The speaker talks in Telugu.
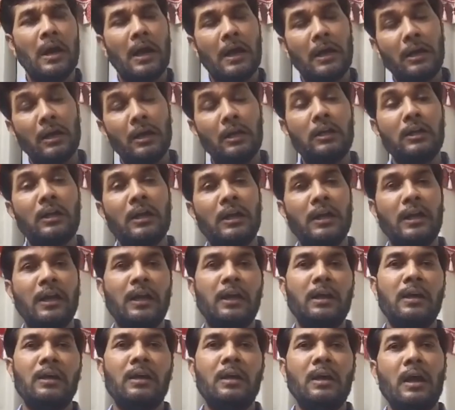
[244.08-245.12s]
అన్నట్టుగానే
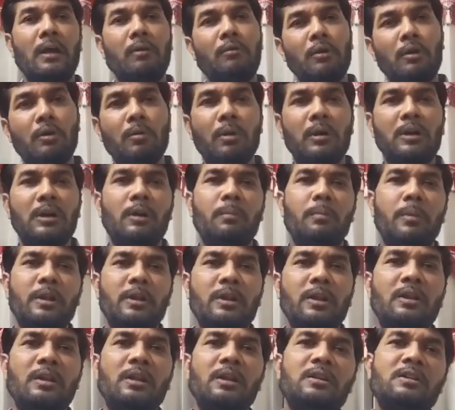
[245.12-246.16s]
ఆ వీడియో పట్టుకెళ్ళి
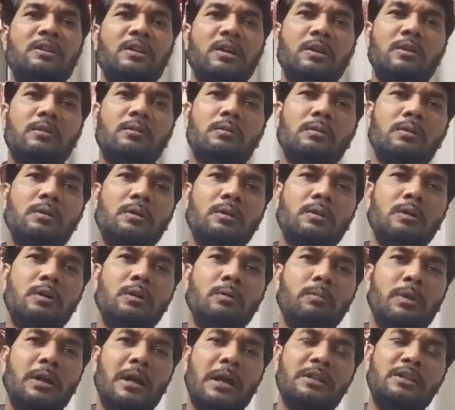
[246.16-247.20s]
ప్రత్యర్థులకి ఇచ్చారు
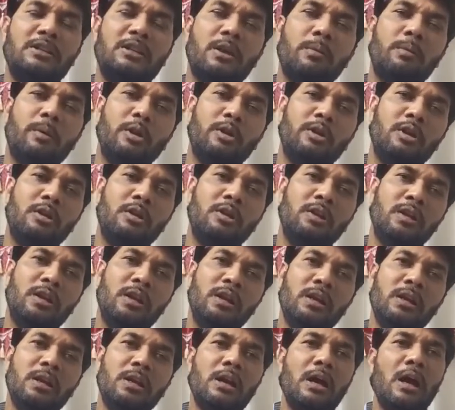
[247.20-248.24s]
మా రాజకీయ ప్రత్యర్థులకి
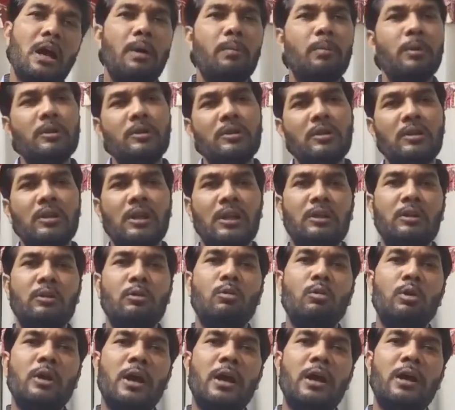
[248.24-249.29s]
ఆ ప్రత్యర్థులందరూ
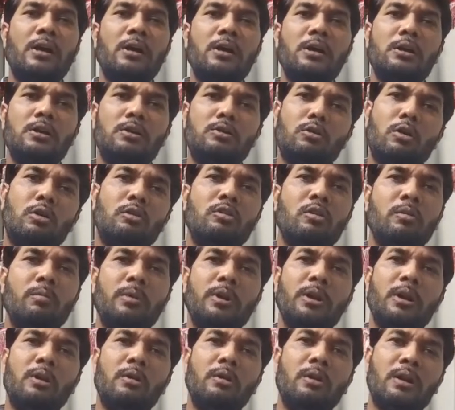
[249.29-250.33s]
కూడా సోషల్
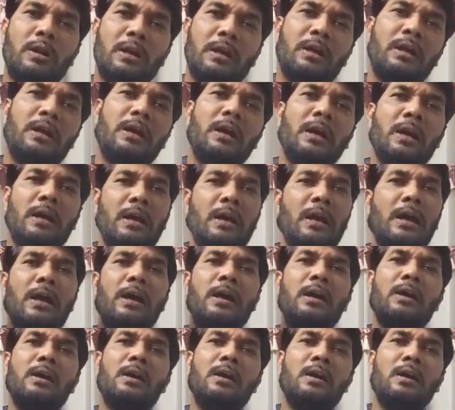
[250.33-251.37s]
మీడియాలో రకరకాలుగా
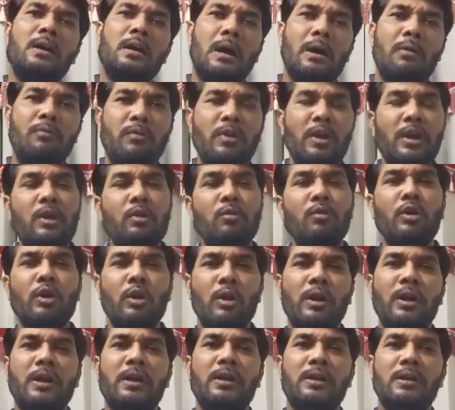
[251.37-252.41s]
ఆ ఫేక్
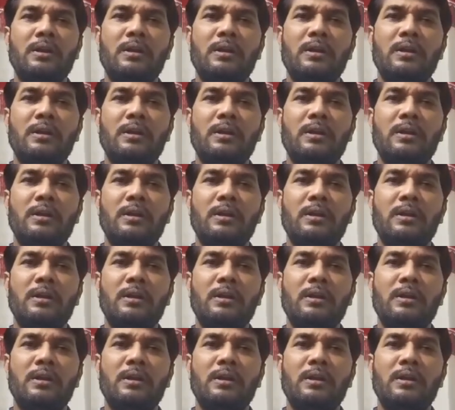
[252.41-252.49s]
వీడియోని